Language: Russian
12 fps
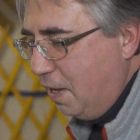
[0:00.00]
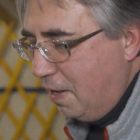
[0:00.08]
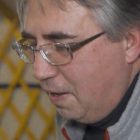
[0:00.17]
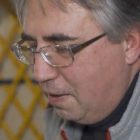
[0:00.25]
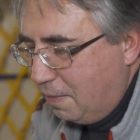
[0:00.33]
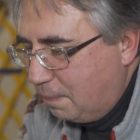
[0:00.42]
Так
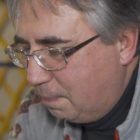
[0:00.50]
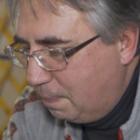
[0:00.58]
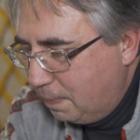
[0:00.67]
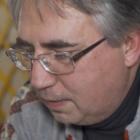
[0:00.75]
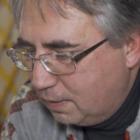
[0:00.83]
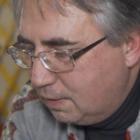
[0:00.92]
у меня в
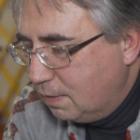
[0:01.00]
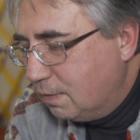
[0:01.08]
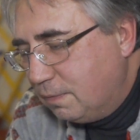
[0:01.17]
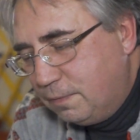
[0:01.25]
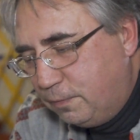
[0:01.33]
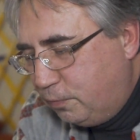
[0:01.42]
деревне, в
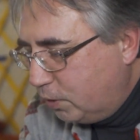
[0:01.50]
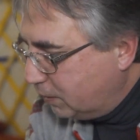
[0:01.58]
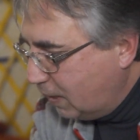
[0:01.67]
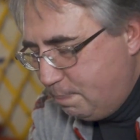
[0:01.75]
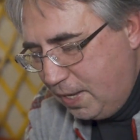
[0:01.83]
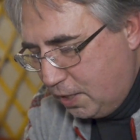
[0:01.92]
деревне
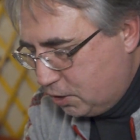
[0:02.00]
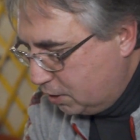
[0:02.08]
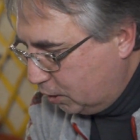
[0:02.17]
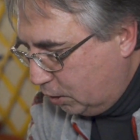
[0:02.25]
вот опять же,